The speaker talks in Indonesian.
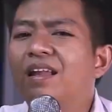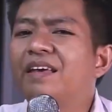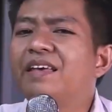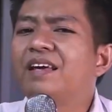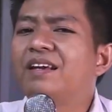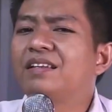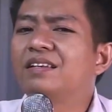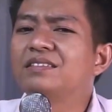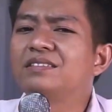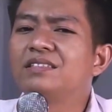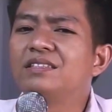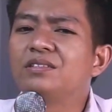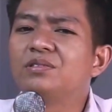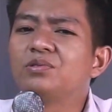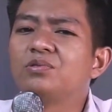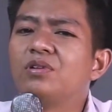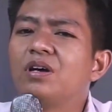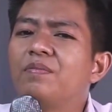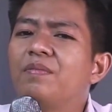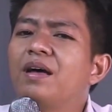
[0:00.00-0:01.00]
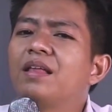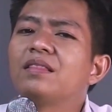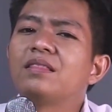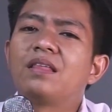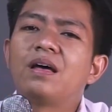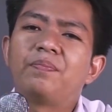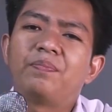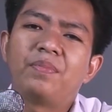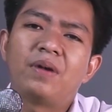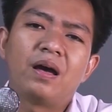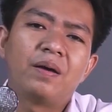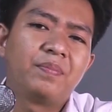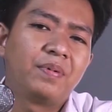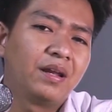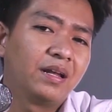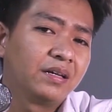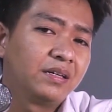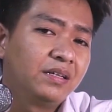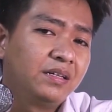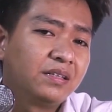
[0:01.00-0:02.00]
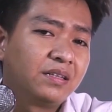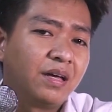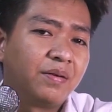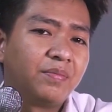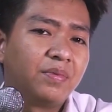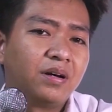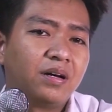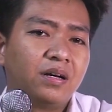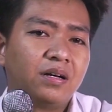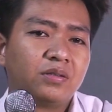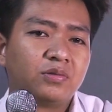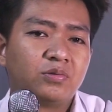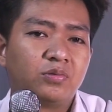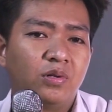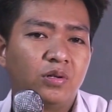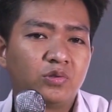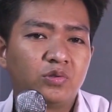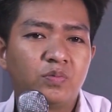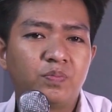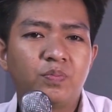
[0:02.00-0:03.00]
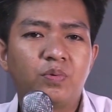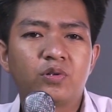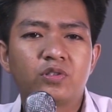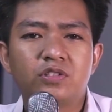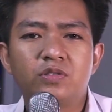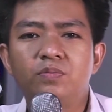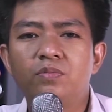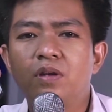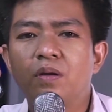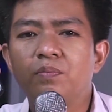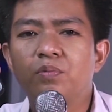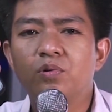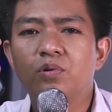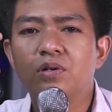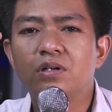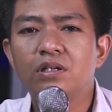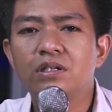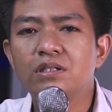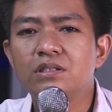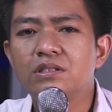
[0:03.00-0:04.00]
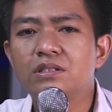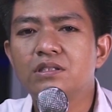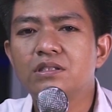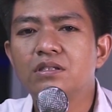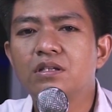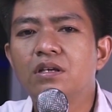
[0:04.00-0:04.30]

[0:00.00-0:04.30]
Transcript: Layarnya sih sudah mantap, apalagi ditambah sudah support 90Hz.